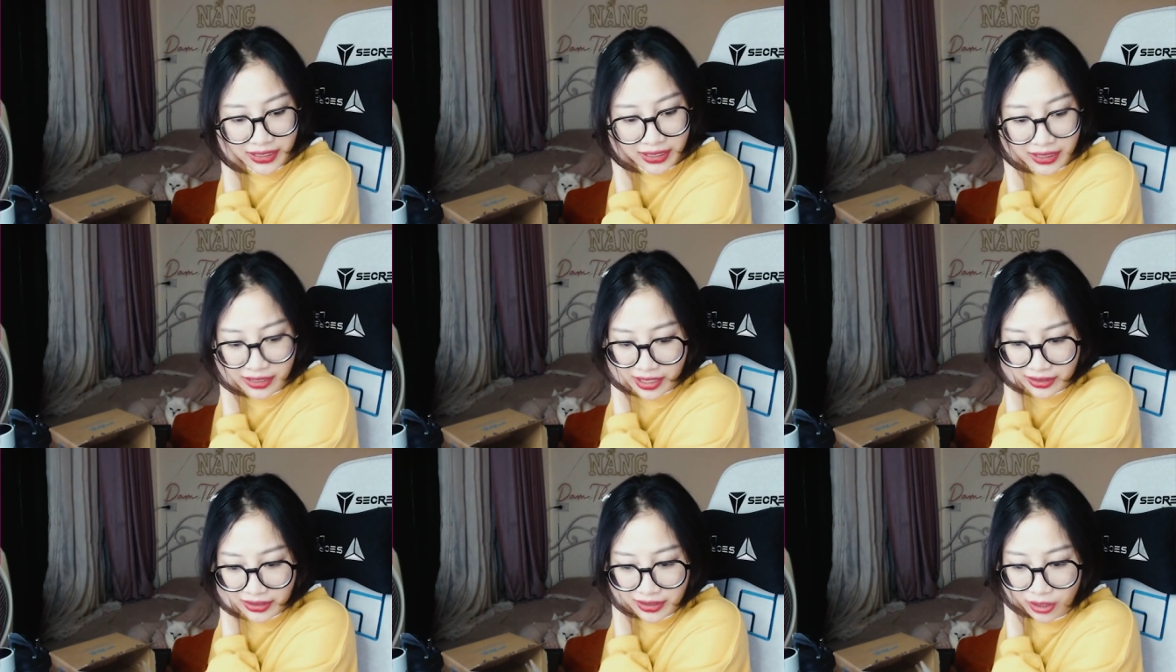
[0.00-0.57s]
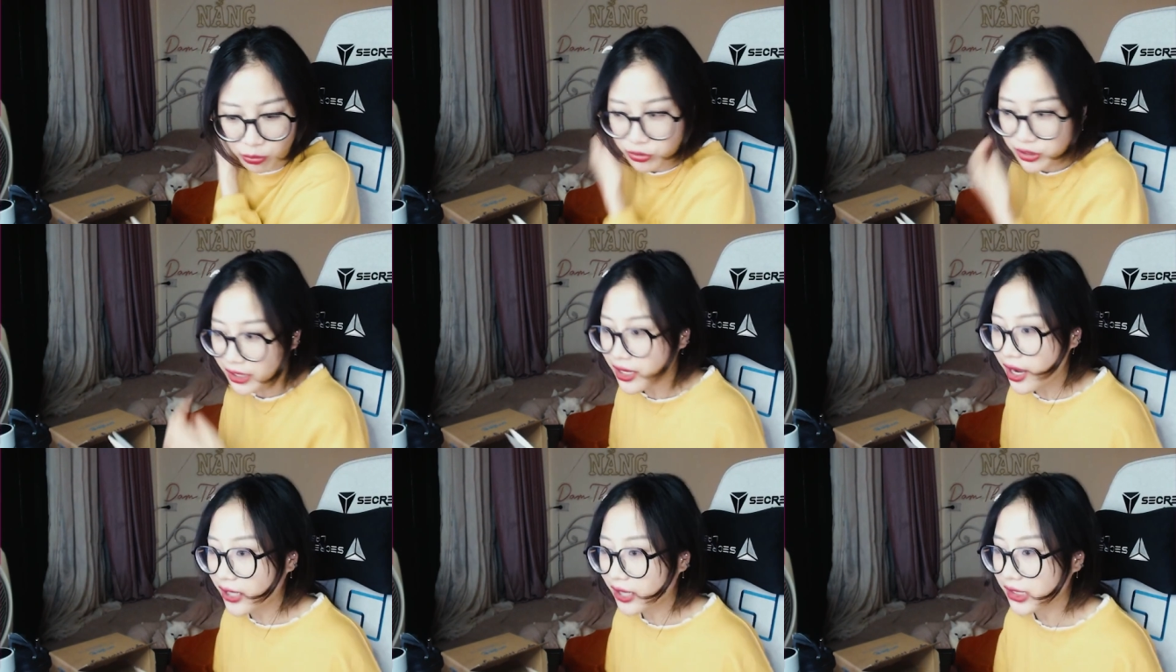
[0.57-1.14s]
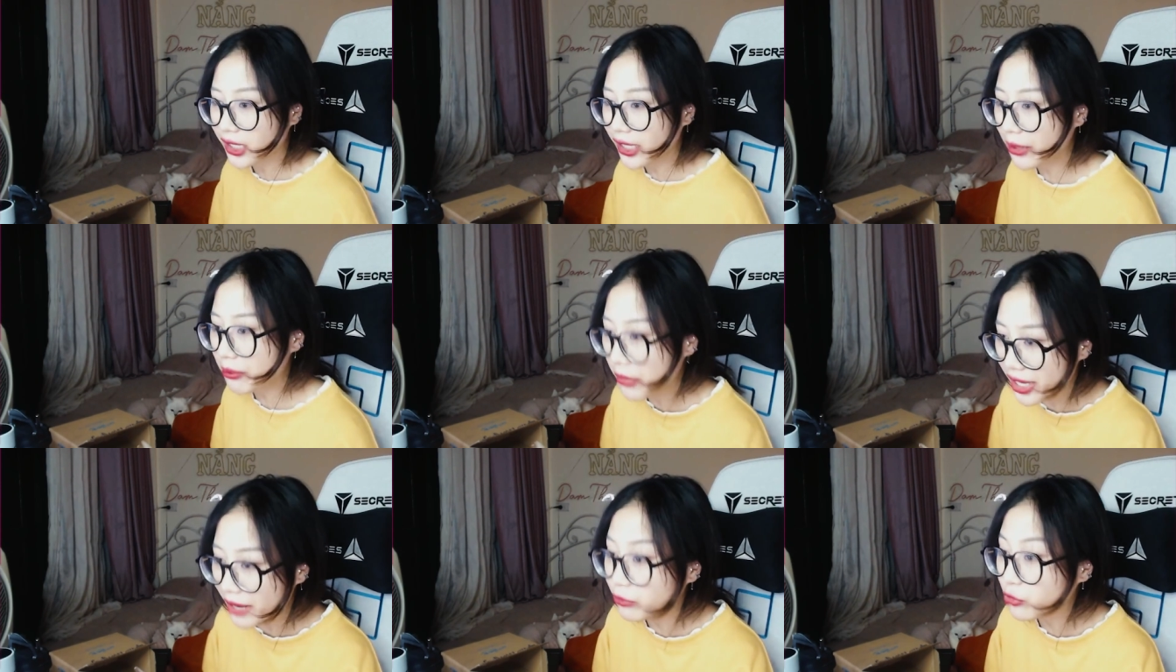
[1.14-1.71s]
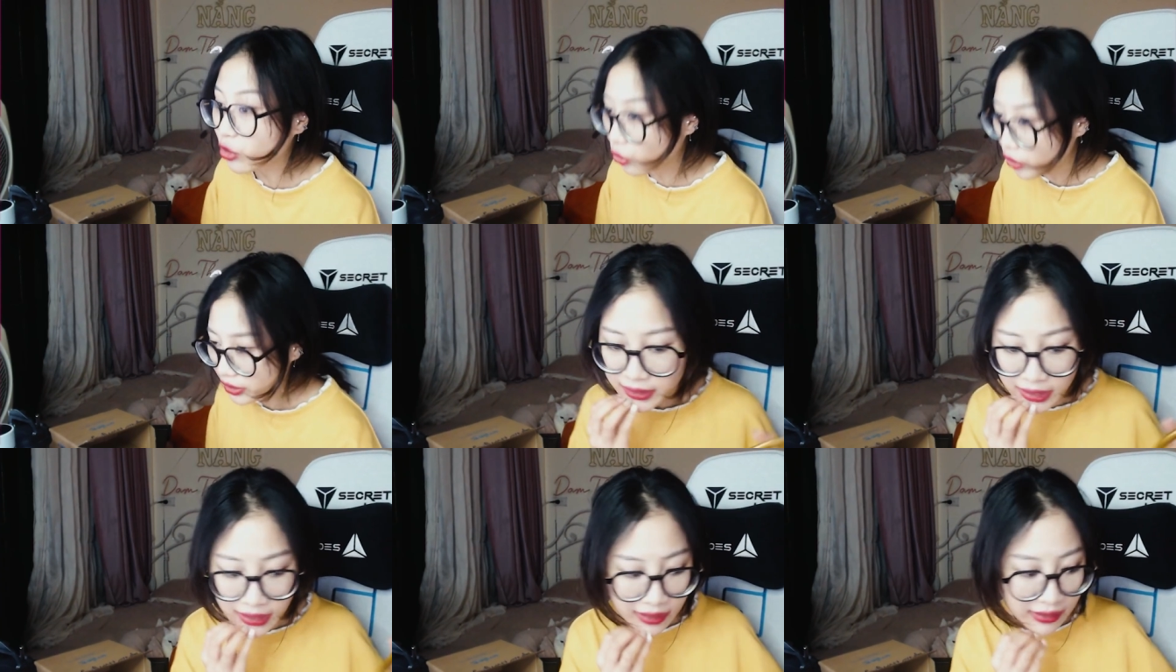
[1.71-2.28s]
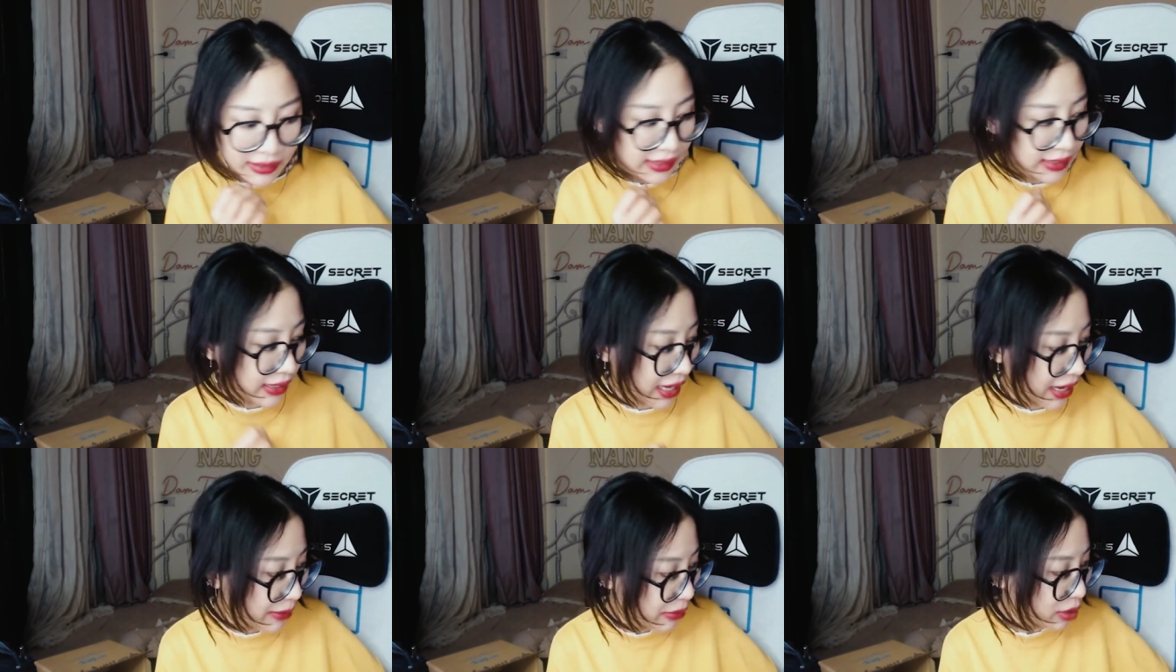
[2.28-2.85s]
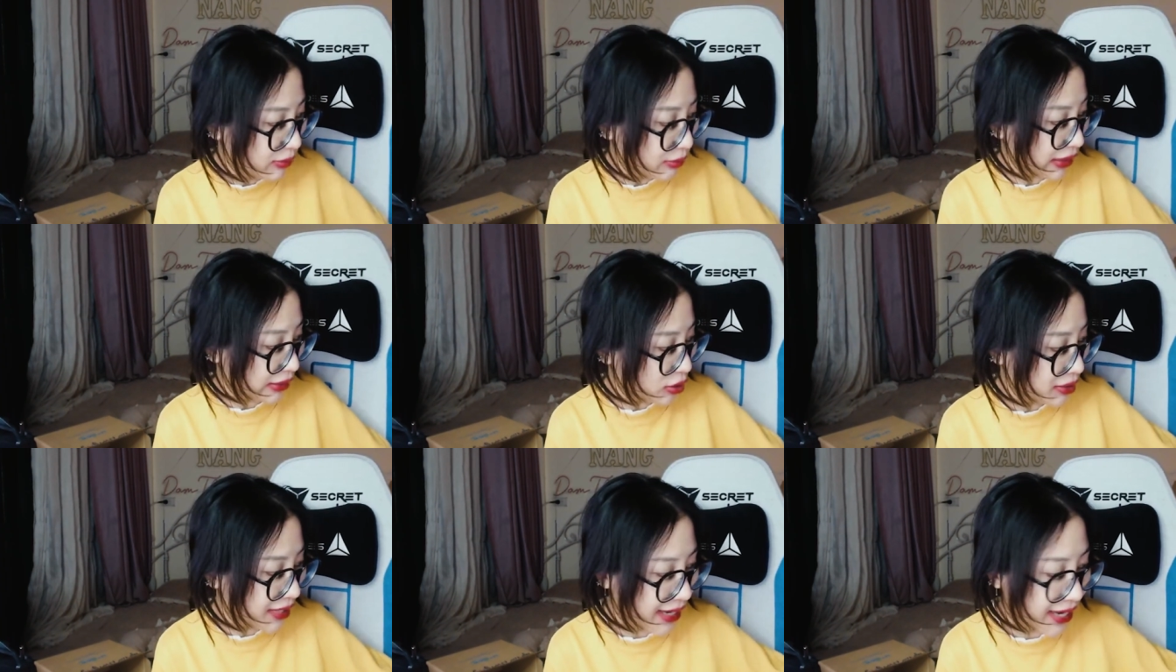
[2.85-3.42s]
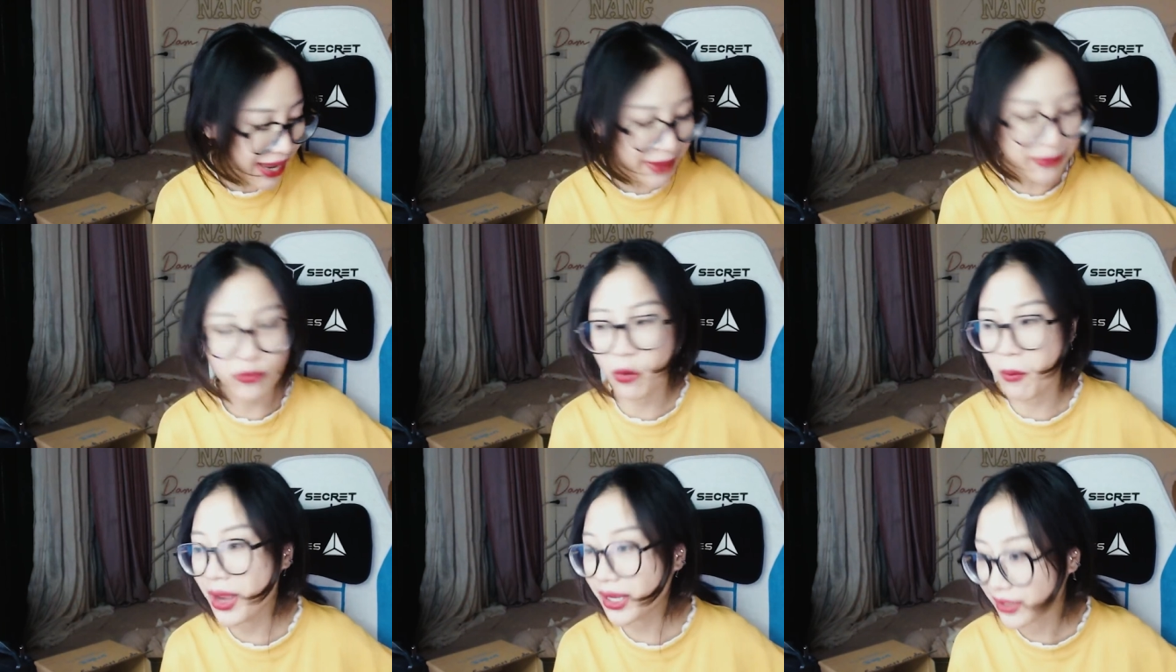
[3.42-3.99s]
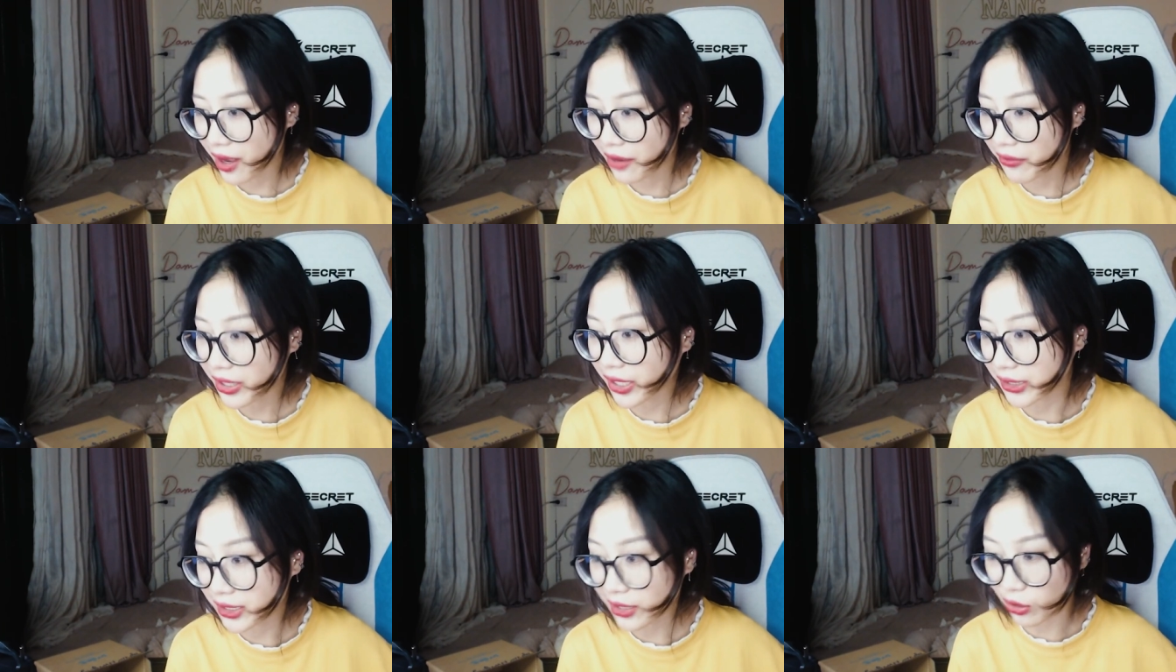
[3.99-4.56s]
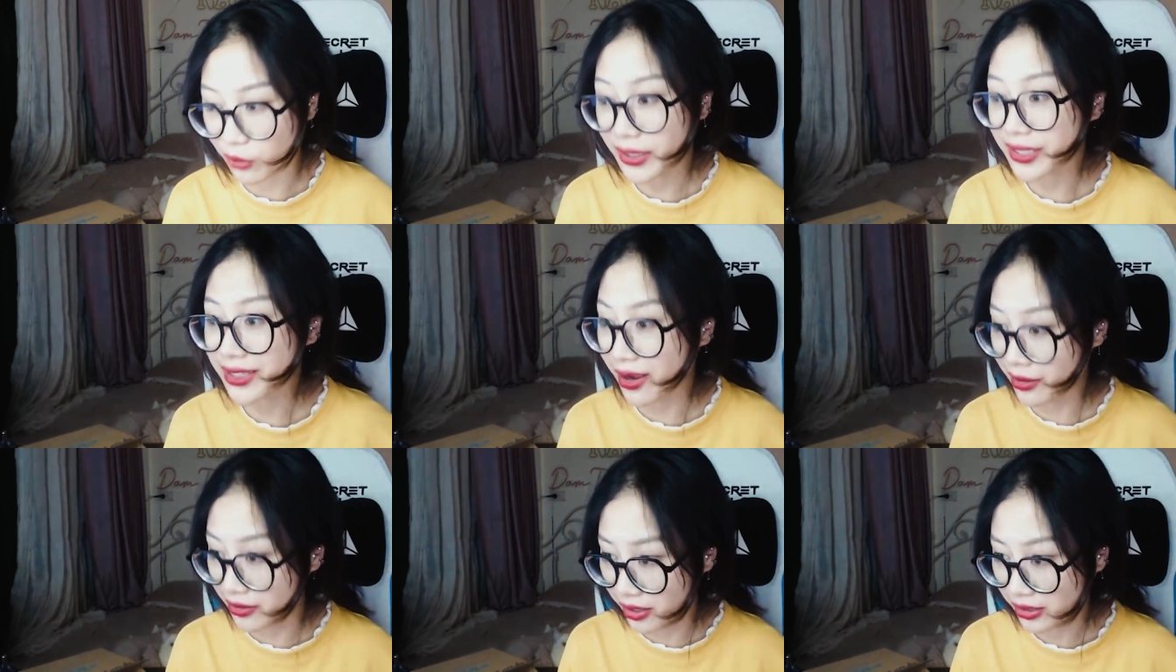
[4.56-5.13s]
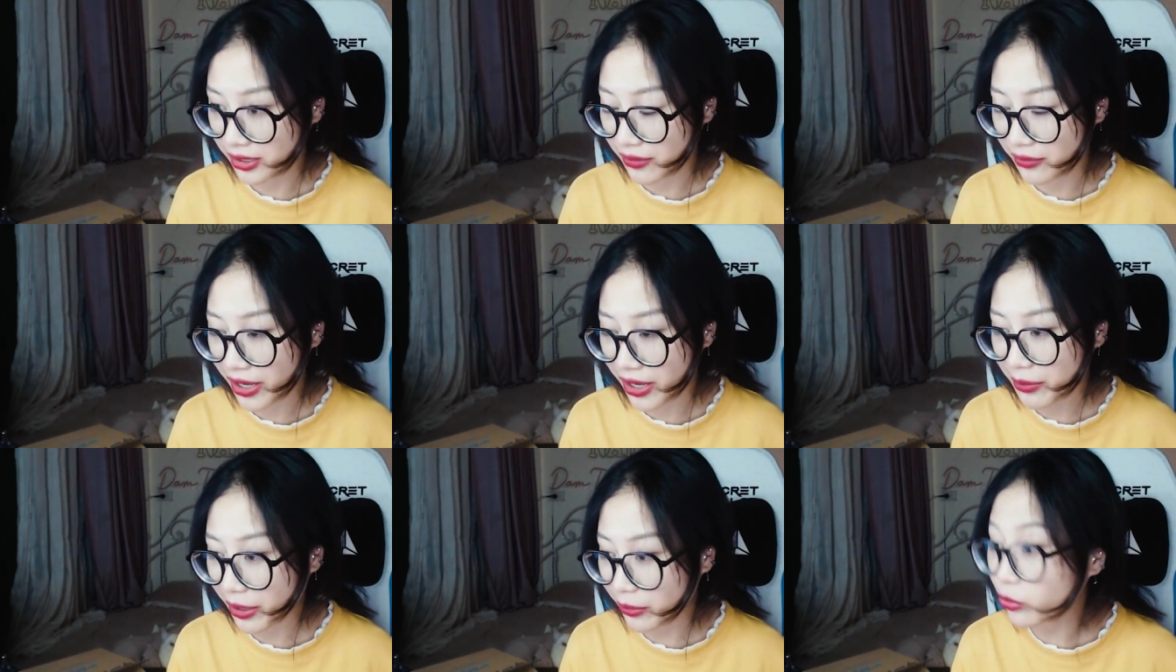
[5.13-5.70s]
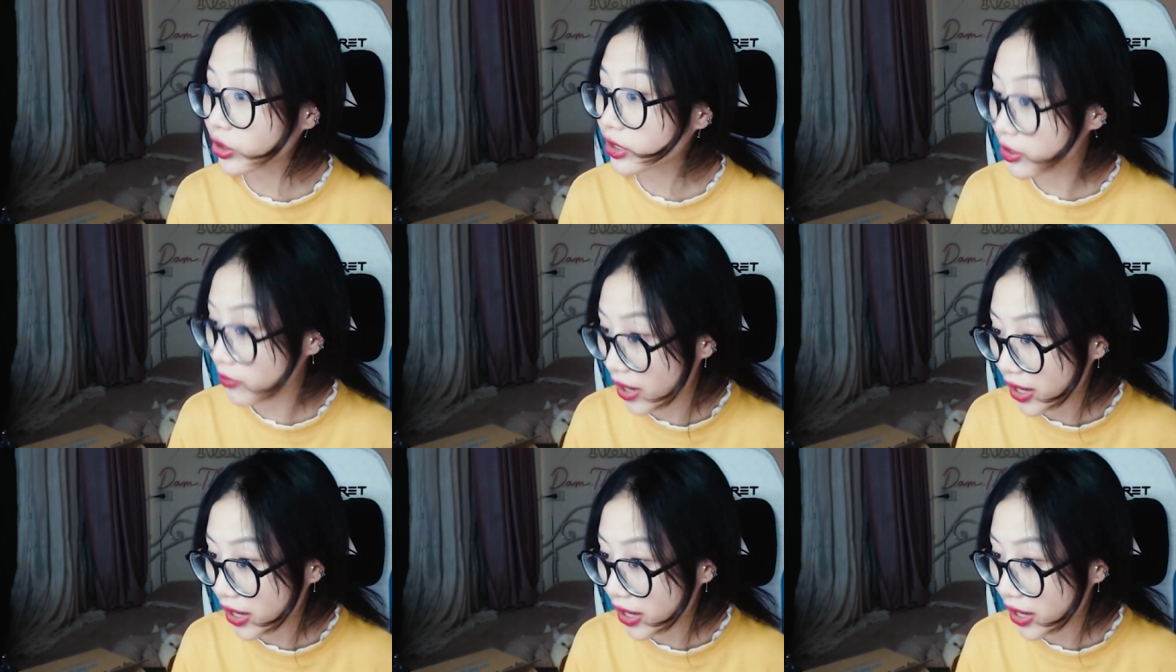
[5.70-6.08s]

chị đã sống trên đời trước em mấy năm rồi thì ờ, em không thể so sánh em của bây giờ với cả chị của bây giờ được tại vì em kém tuổi chị mà